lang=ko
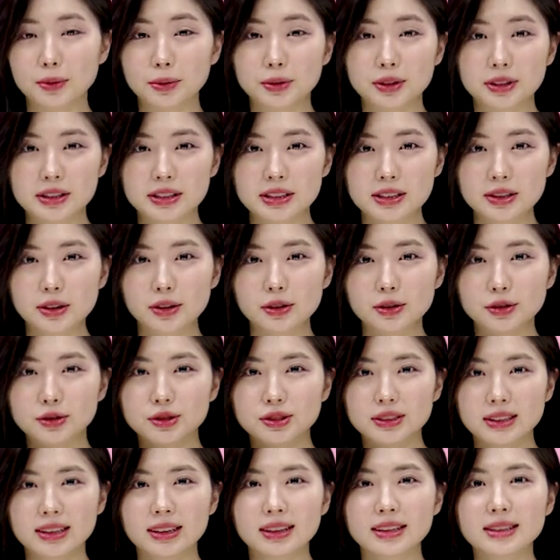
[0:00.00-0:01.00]
오늘 칠월
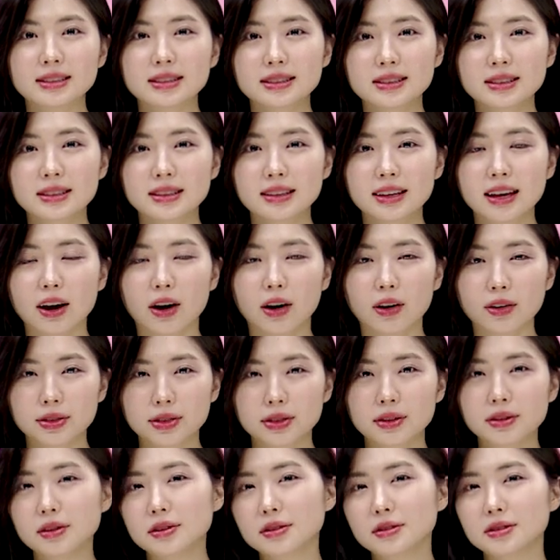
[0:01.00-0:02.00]
구일 리스닝에
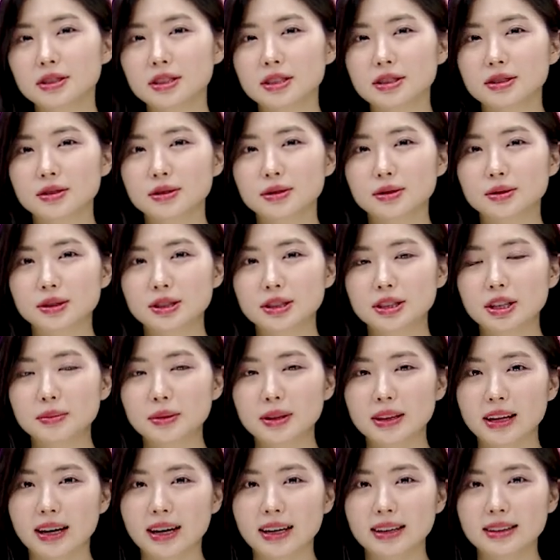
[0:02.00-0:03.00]
어떤 식으로 시험이
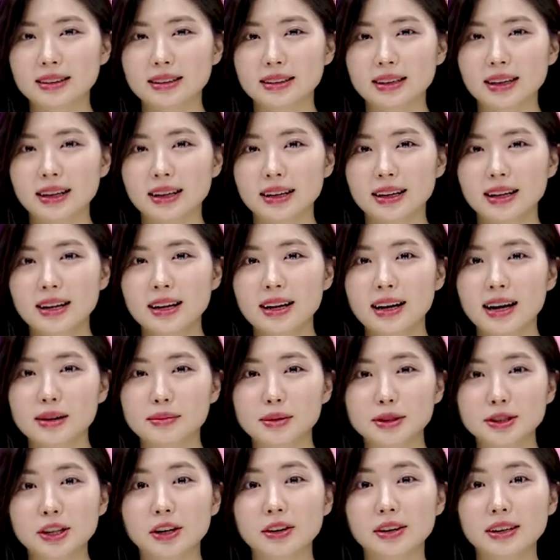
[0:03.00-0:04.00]
나왔는가
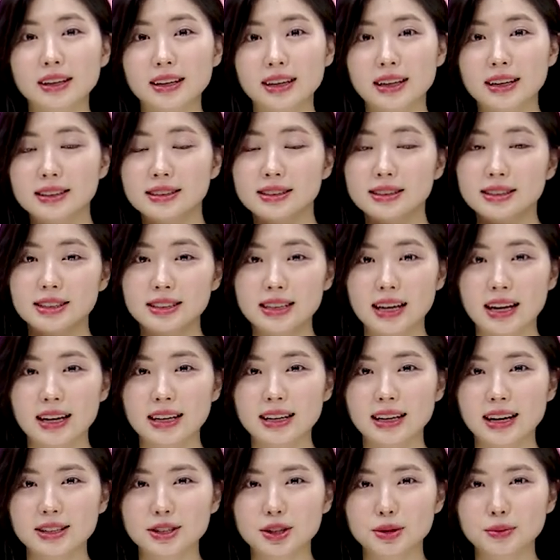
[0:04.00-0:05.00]
한번 정리하는 시간
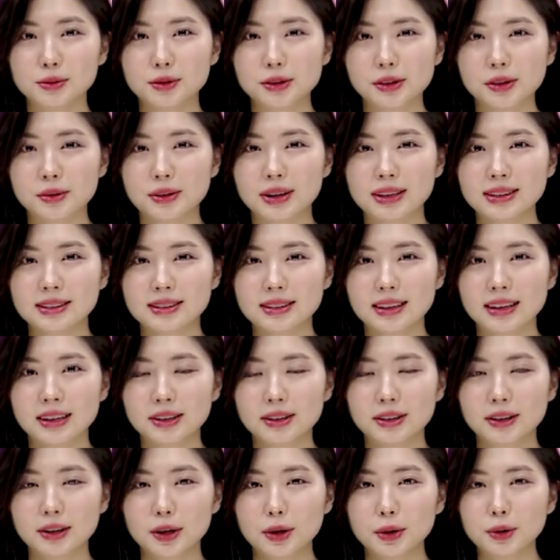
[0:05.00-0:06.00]
가져보려고 하는데요.